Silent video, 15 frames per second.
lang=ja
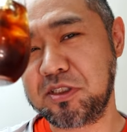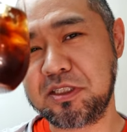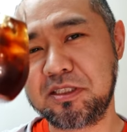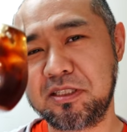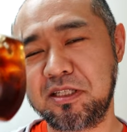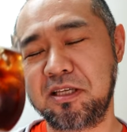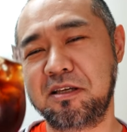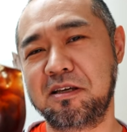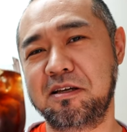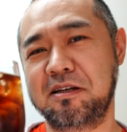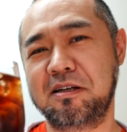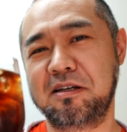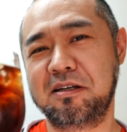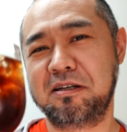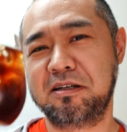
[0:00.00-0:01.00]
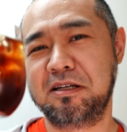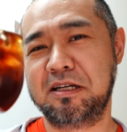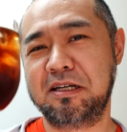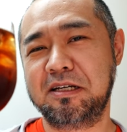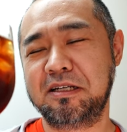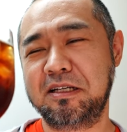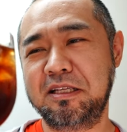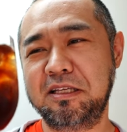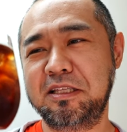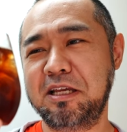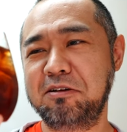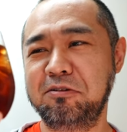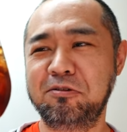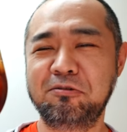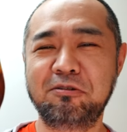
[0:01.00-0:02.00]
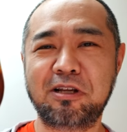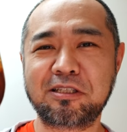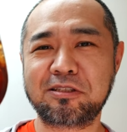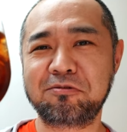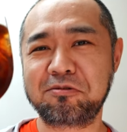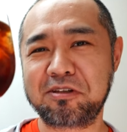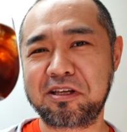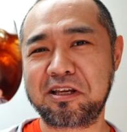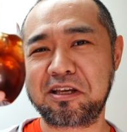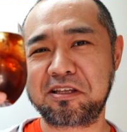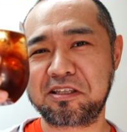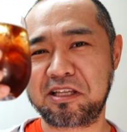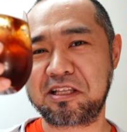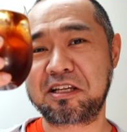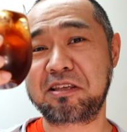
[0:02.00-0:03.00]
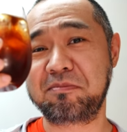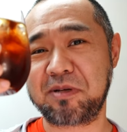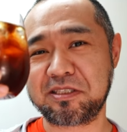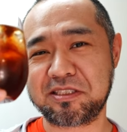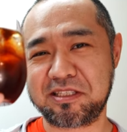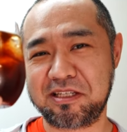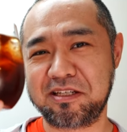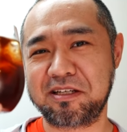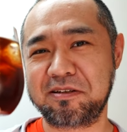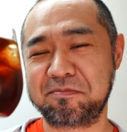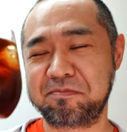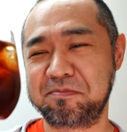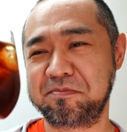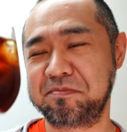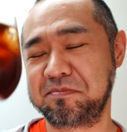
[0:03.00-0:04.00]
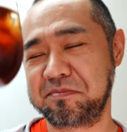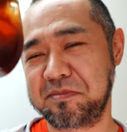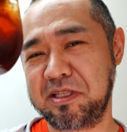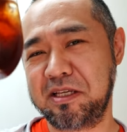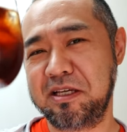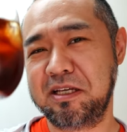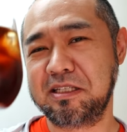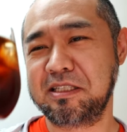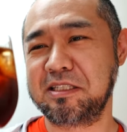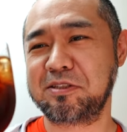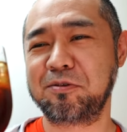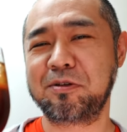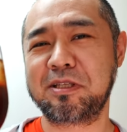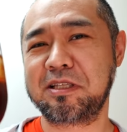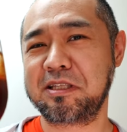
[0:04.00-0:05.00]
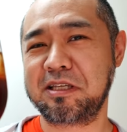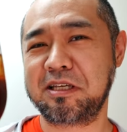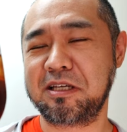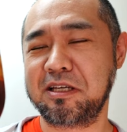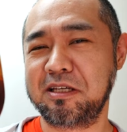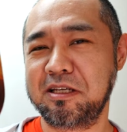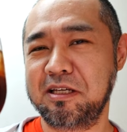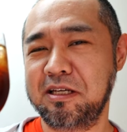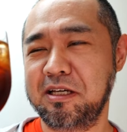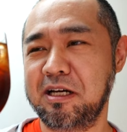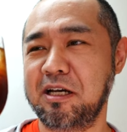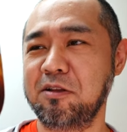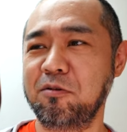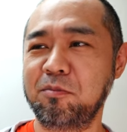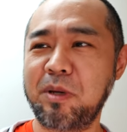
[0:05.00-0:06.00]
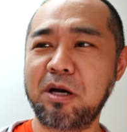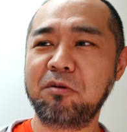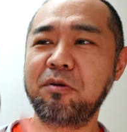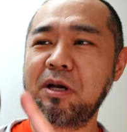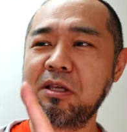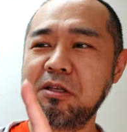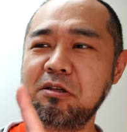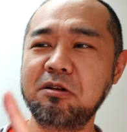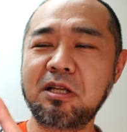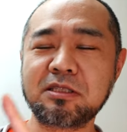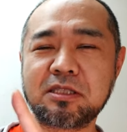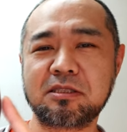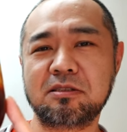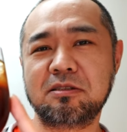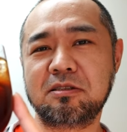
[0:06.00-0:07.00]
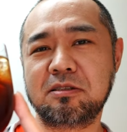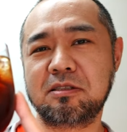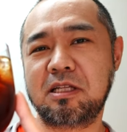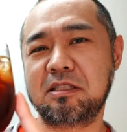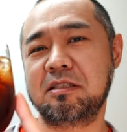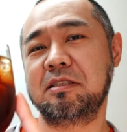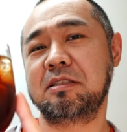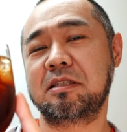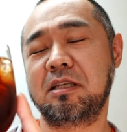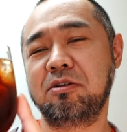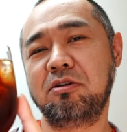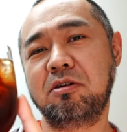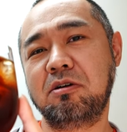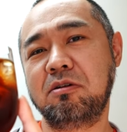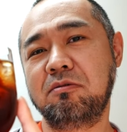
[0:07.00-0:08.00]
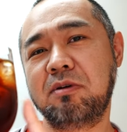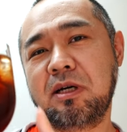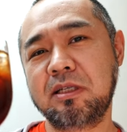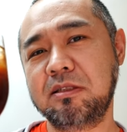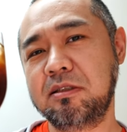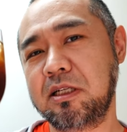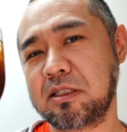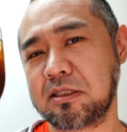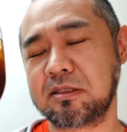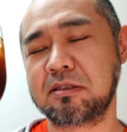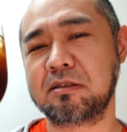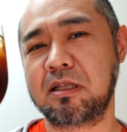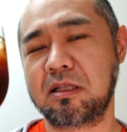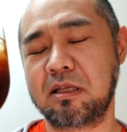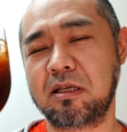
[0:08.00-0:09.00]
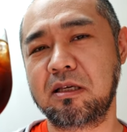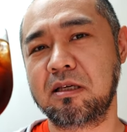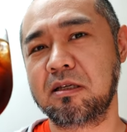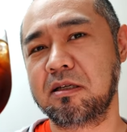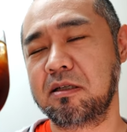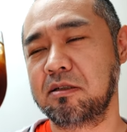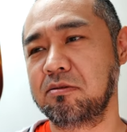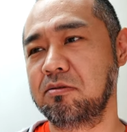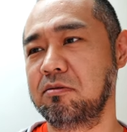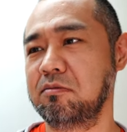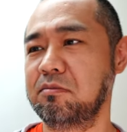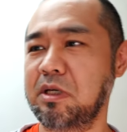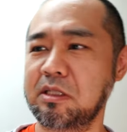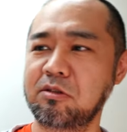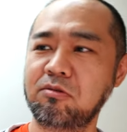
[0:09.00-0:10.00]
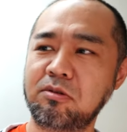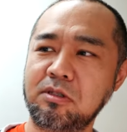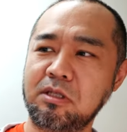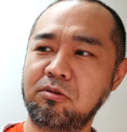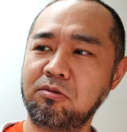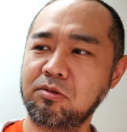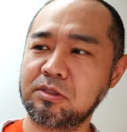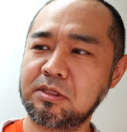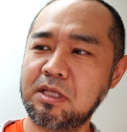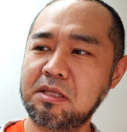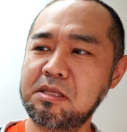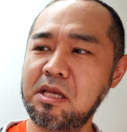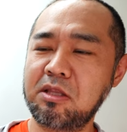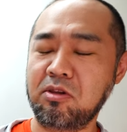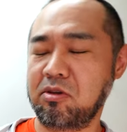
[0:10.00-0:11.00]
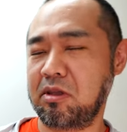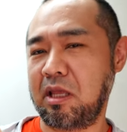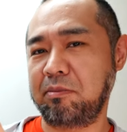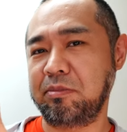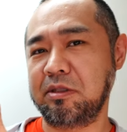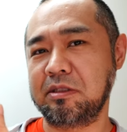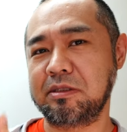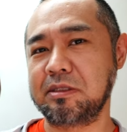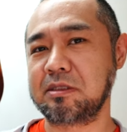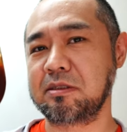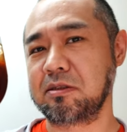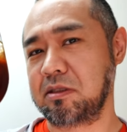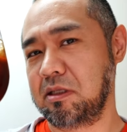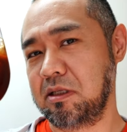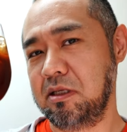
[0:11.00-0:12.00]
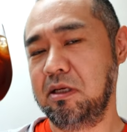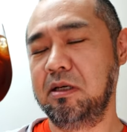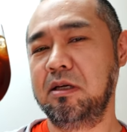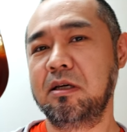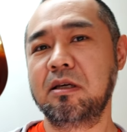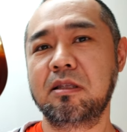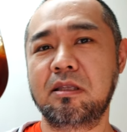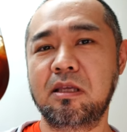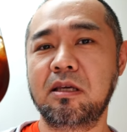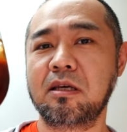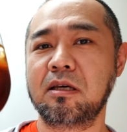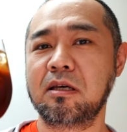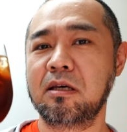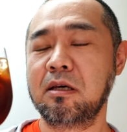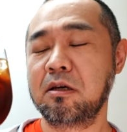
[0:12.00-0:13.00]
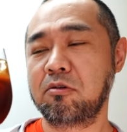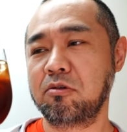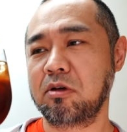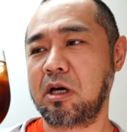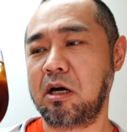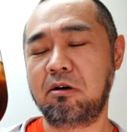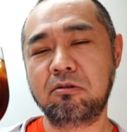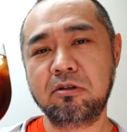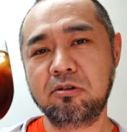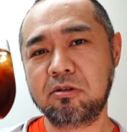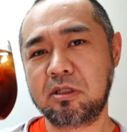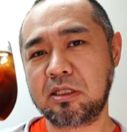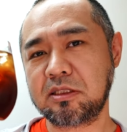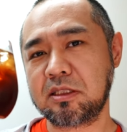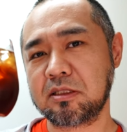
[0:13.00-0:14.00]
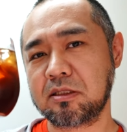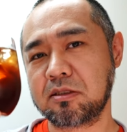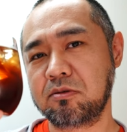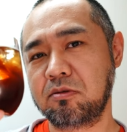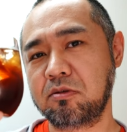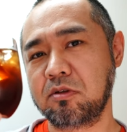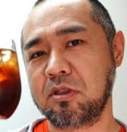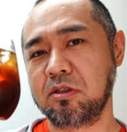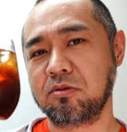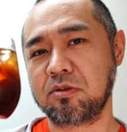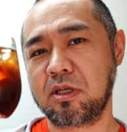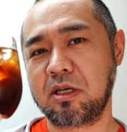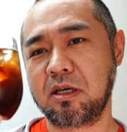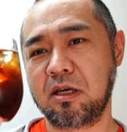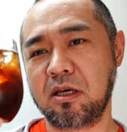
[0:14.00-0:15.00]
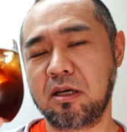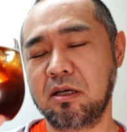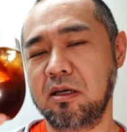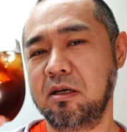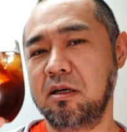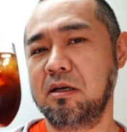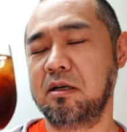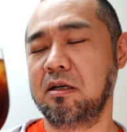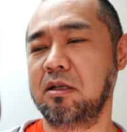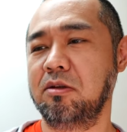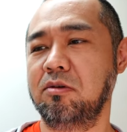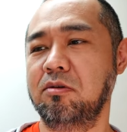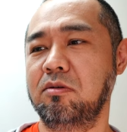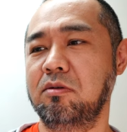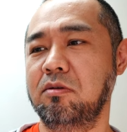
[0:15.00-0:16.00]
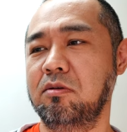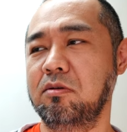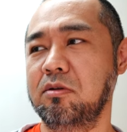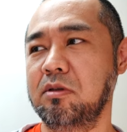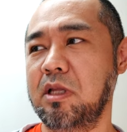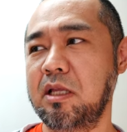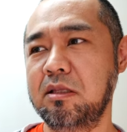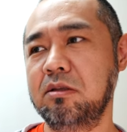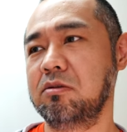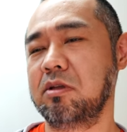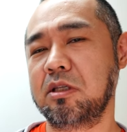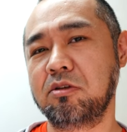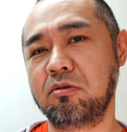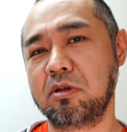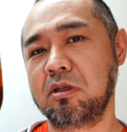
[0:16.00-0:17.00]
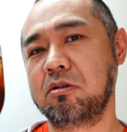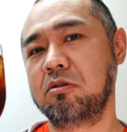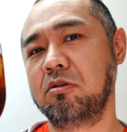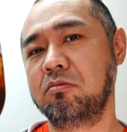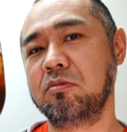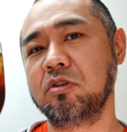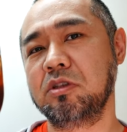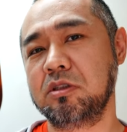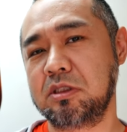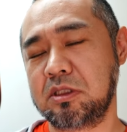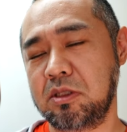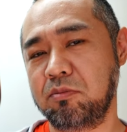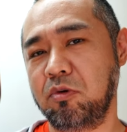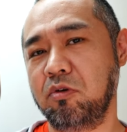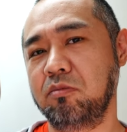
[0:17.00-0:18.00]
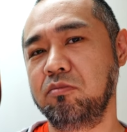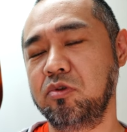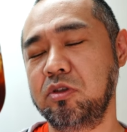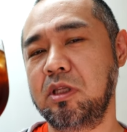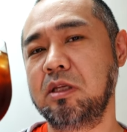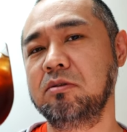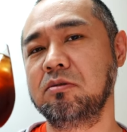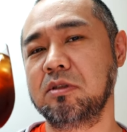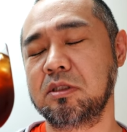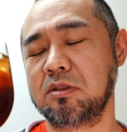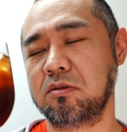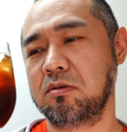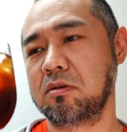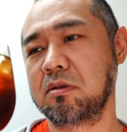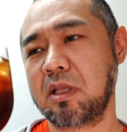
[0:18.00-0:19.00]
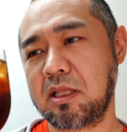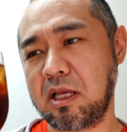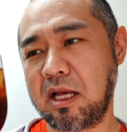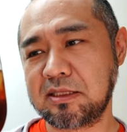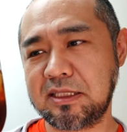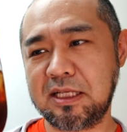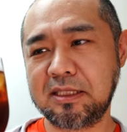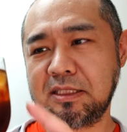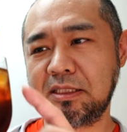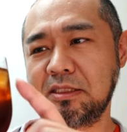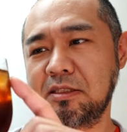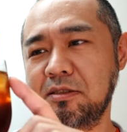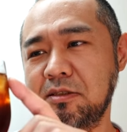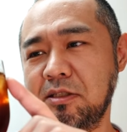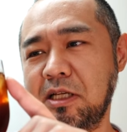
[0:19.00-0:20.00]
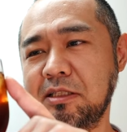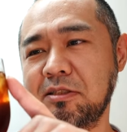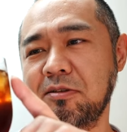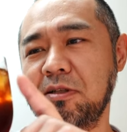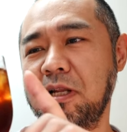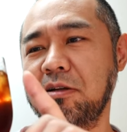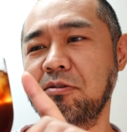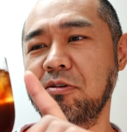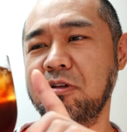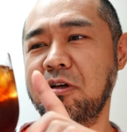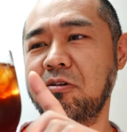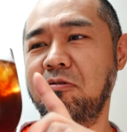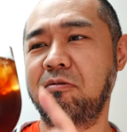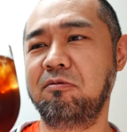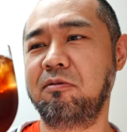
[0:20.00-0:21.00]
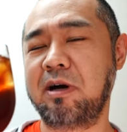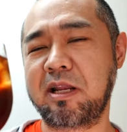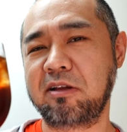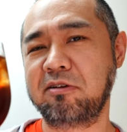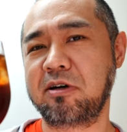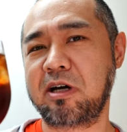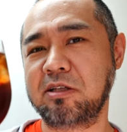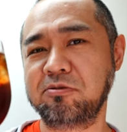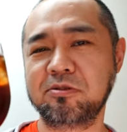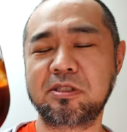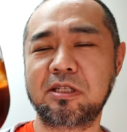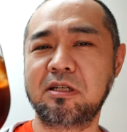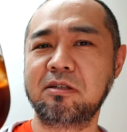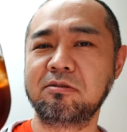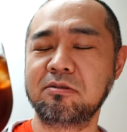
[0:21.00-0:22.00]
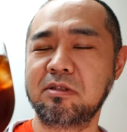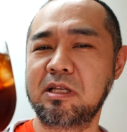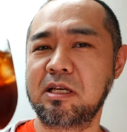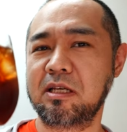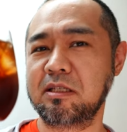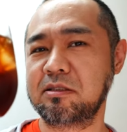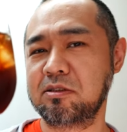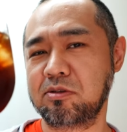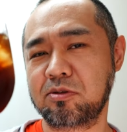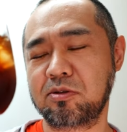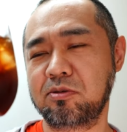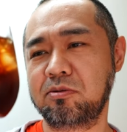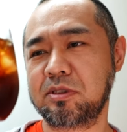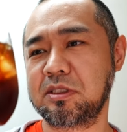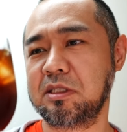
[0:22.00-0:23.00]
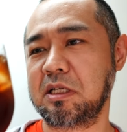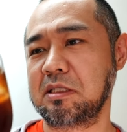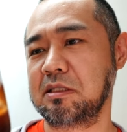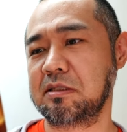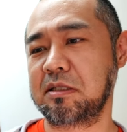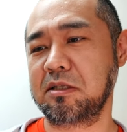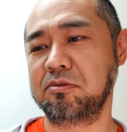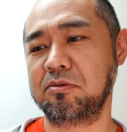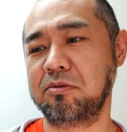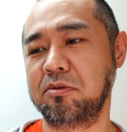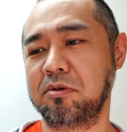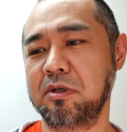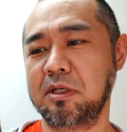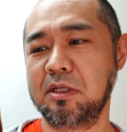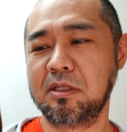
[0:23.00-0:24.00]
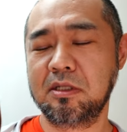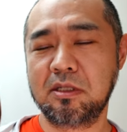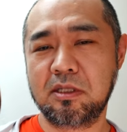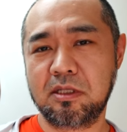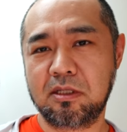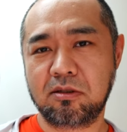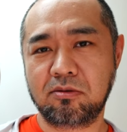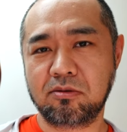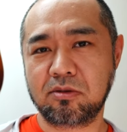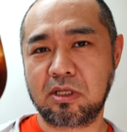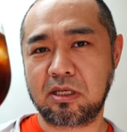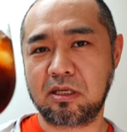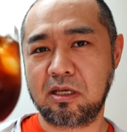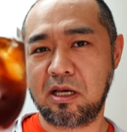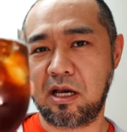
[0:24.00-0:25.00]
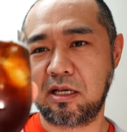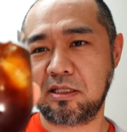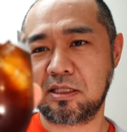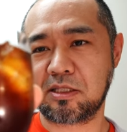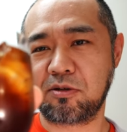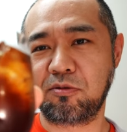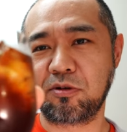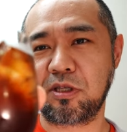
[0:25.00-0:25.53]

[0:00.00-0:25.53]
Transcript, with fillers: 人にリーデルのグラスをね、いただきまして、それでね、あの、まあ、ワイングラスなんですけど、ワイングラスってね、あのまあ、特にこのスタンダードのタイプのやつですね。ってこの香りの立ちがすごくいいのであのー、何のねドリンク飲むにしても向いているんですよただ熱々のやつを入れるとね割れる可能性があるんでちょっとそれはしないですけどこのねアイスコー